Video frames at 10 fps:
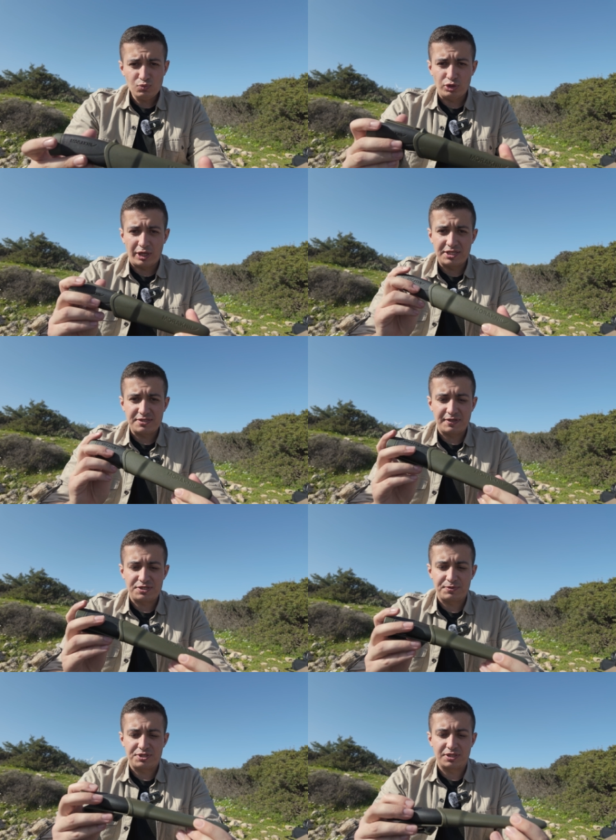Bunlar
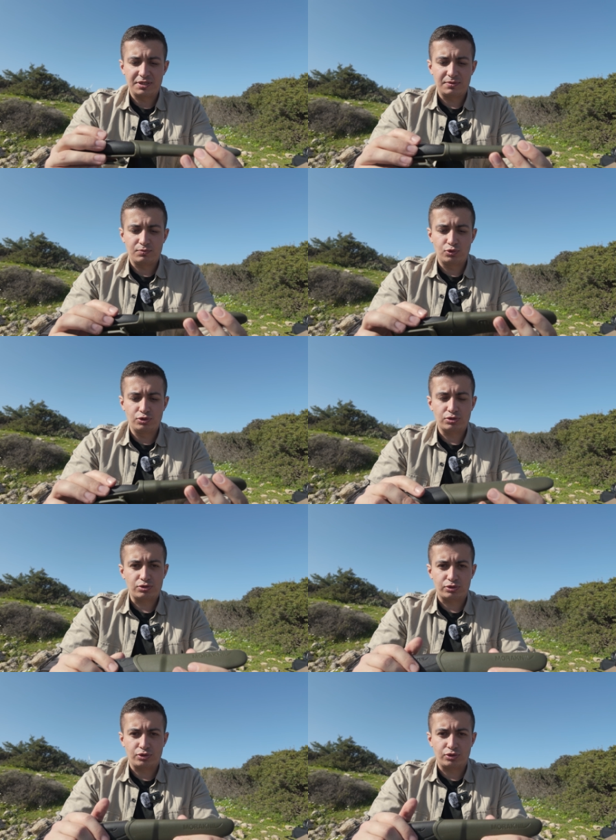İsveç bıçağı. Bu